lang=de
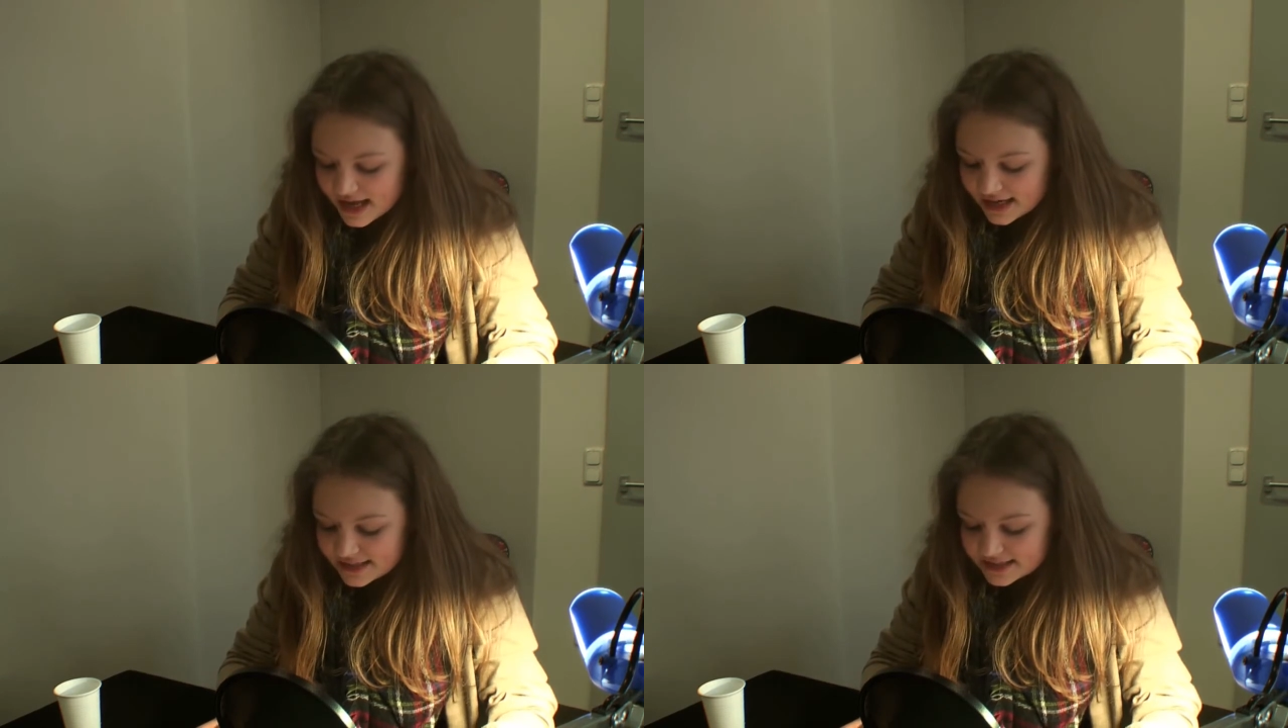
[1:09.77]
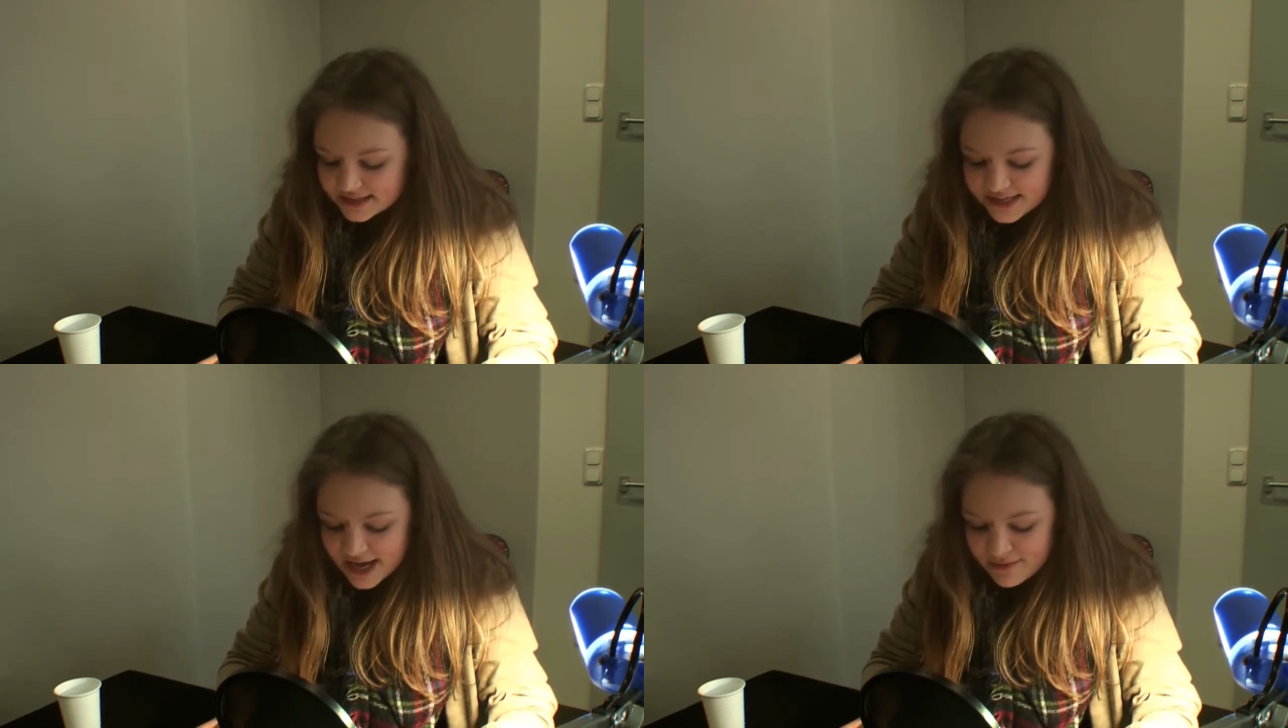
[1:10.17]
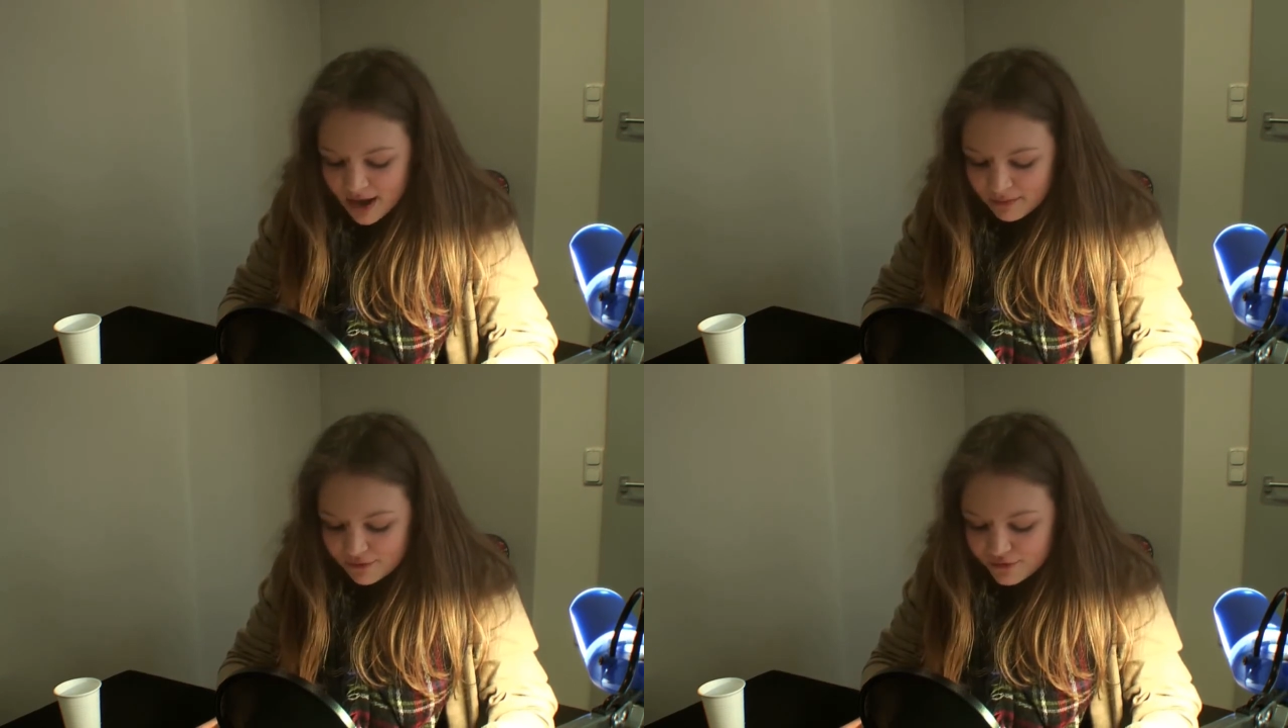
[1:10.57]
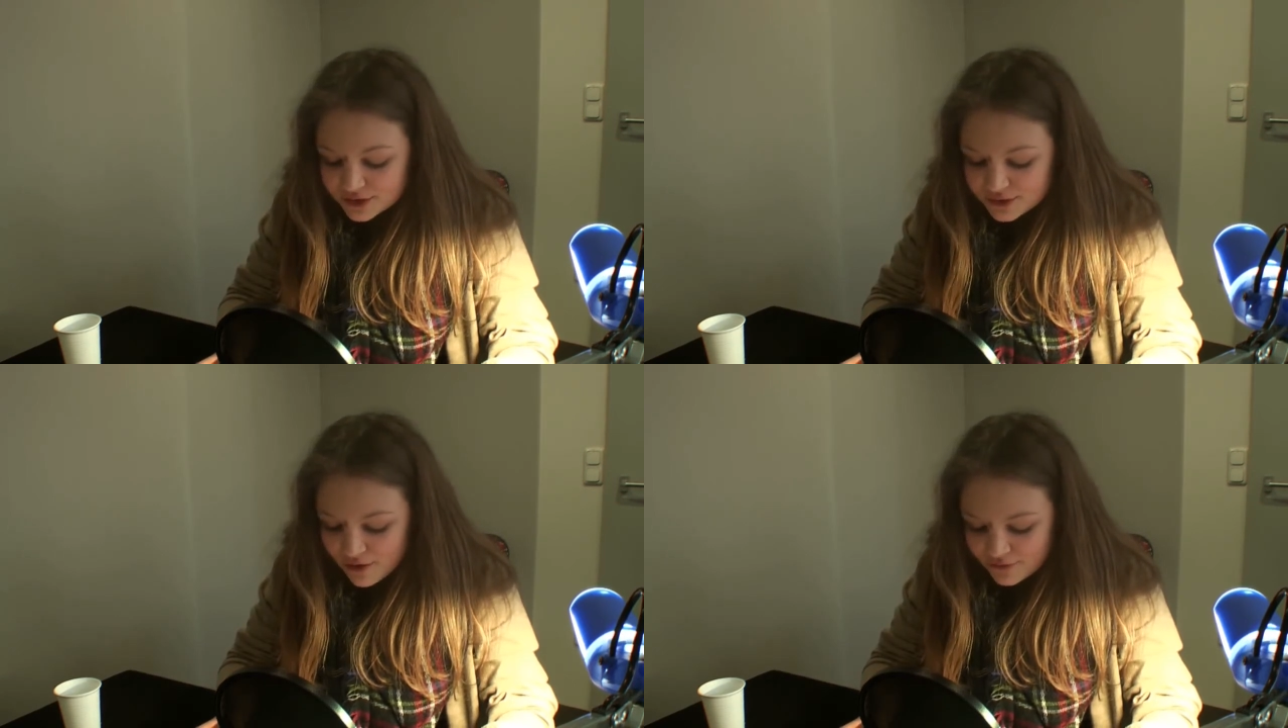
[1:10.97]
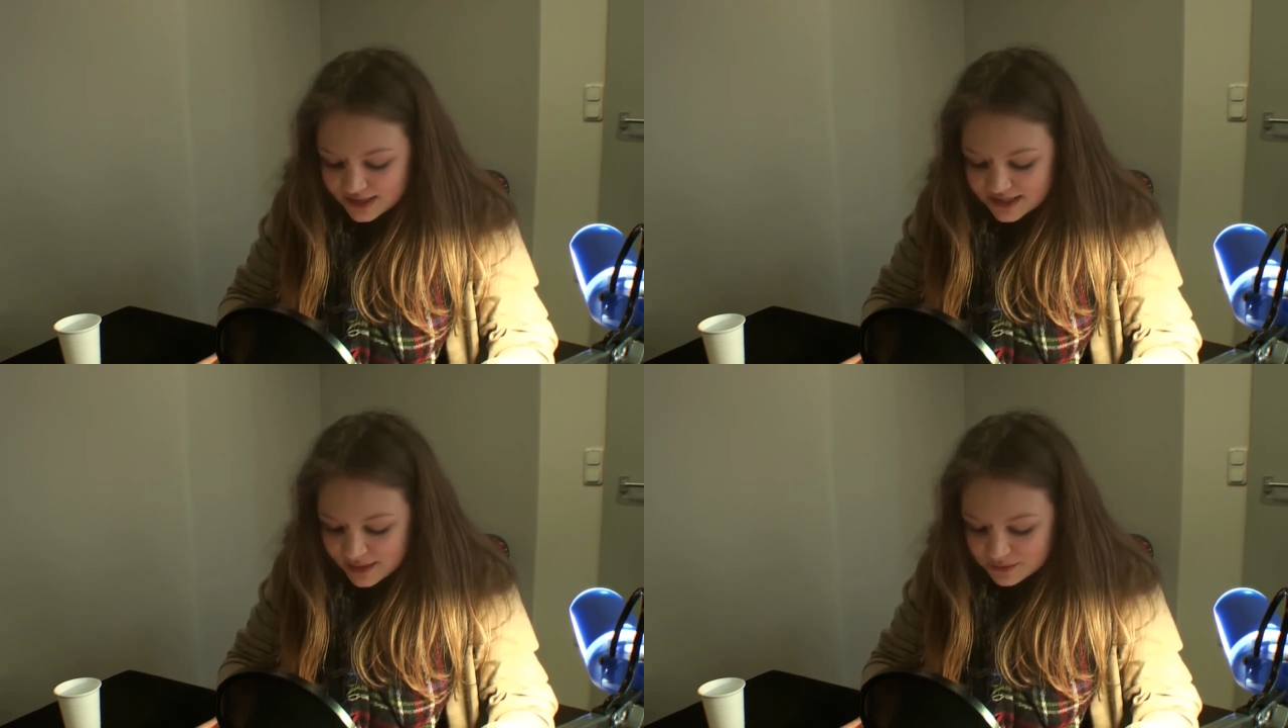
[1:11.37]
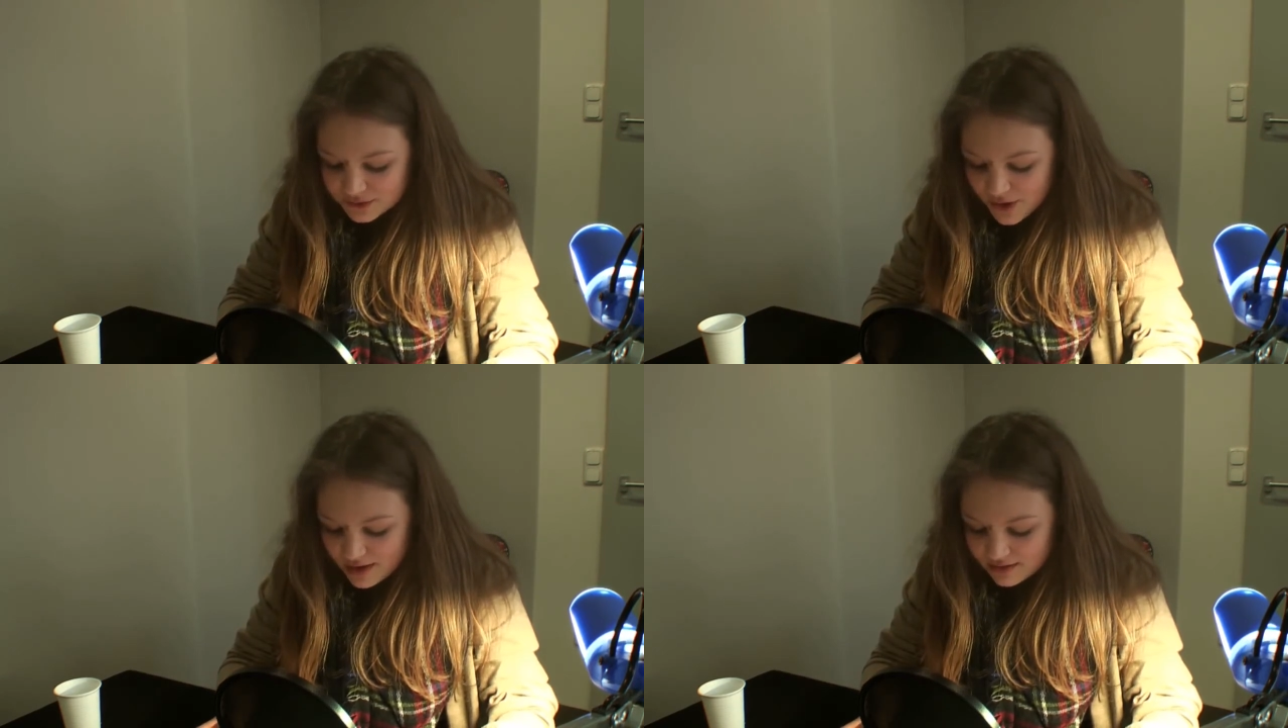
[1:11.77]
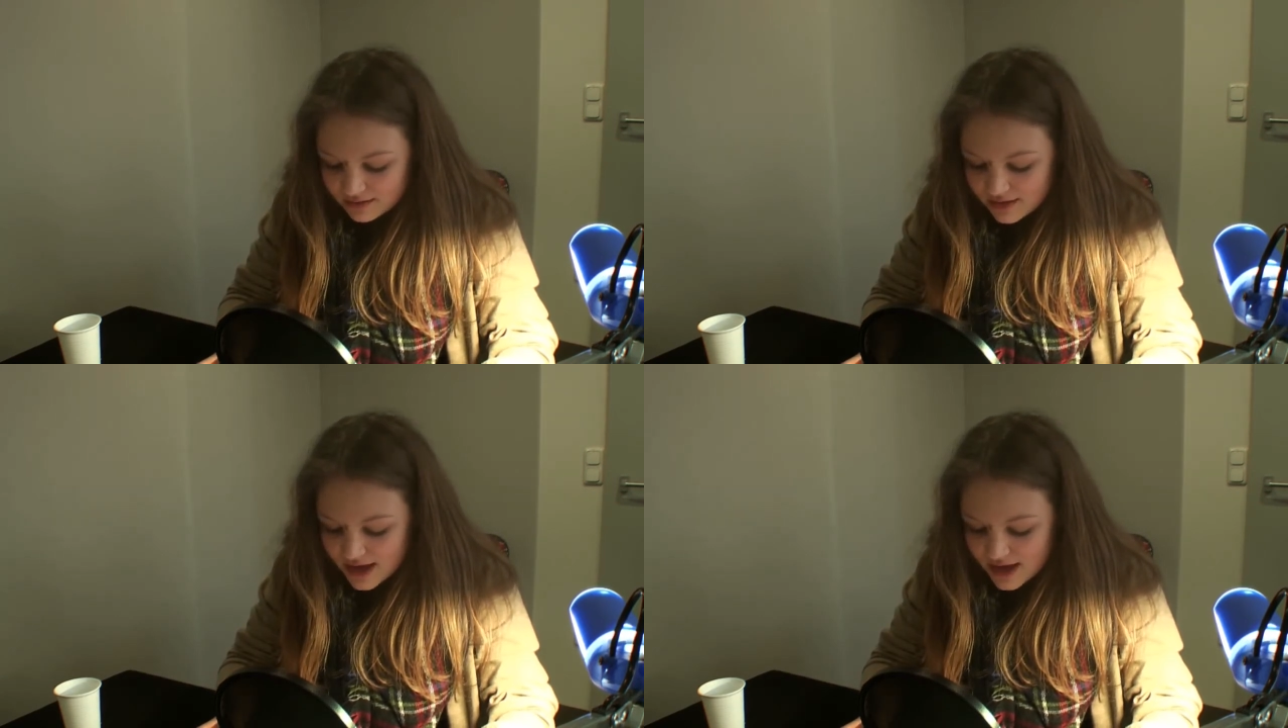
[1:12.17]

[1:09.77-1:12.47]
Diese Zicke macht mir viel zu oft das Leben zur Hölle.